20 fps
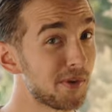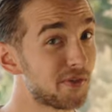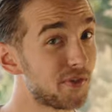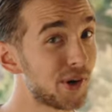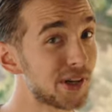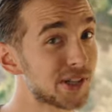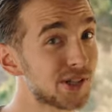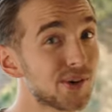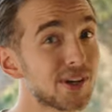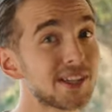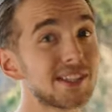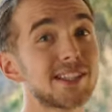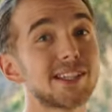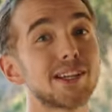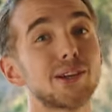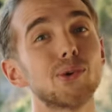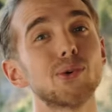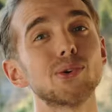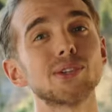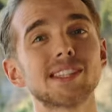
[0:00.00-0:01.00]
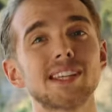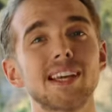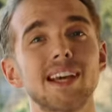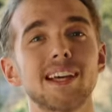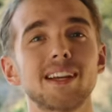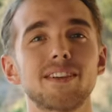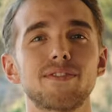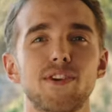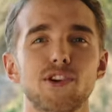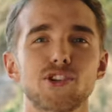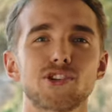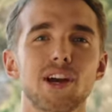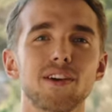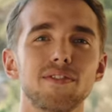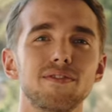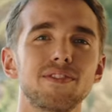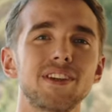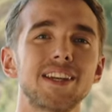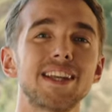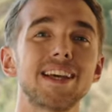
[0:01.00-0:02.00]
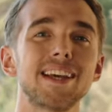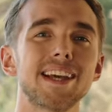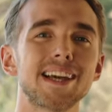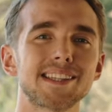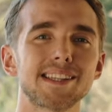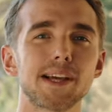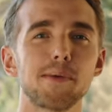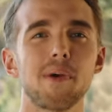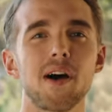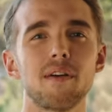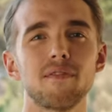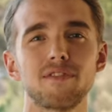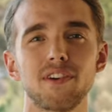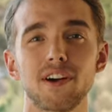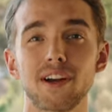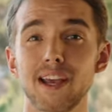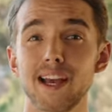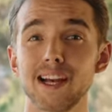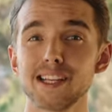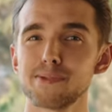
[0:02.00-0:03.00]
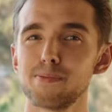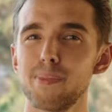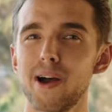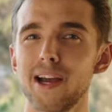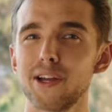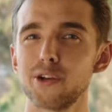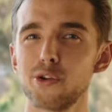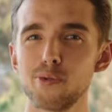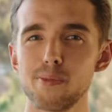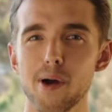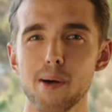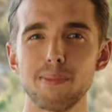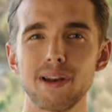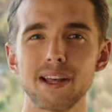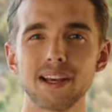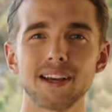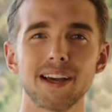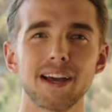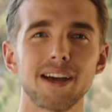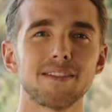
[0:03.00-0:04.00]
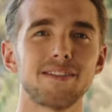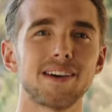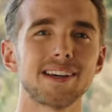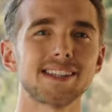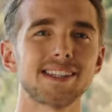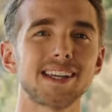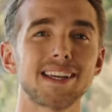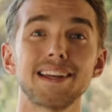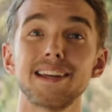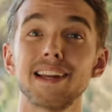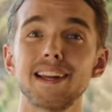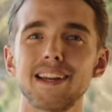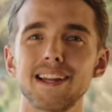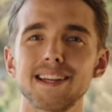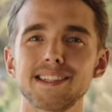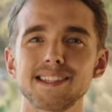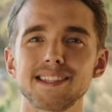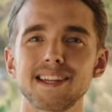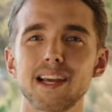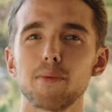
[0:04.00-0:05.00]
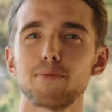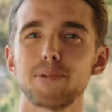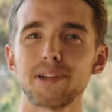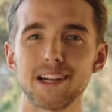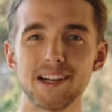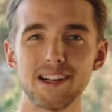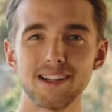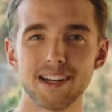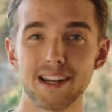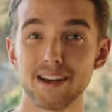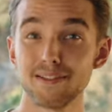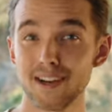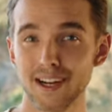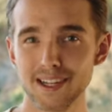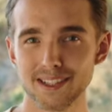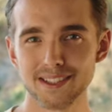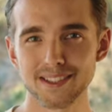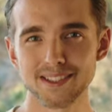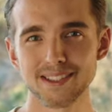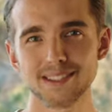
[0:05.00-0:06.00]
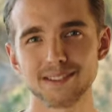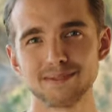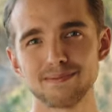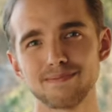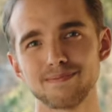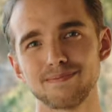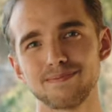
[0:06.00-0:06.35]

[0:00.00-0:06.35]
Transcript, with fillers: bevor es so richtig losgeht, verschaffen wir dir jetzt am Anfang erstmal einen Überblick, was dich in den nächsten Kapiteln erwartet.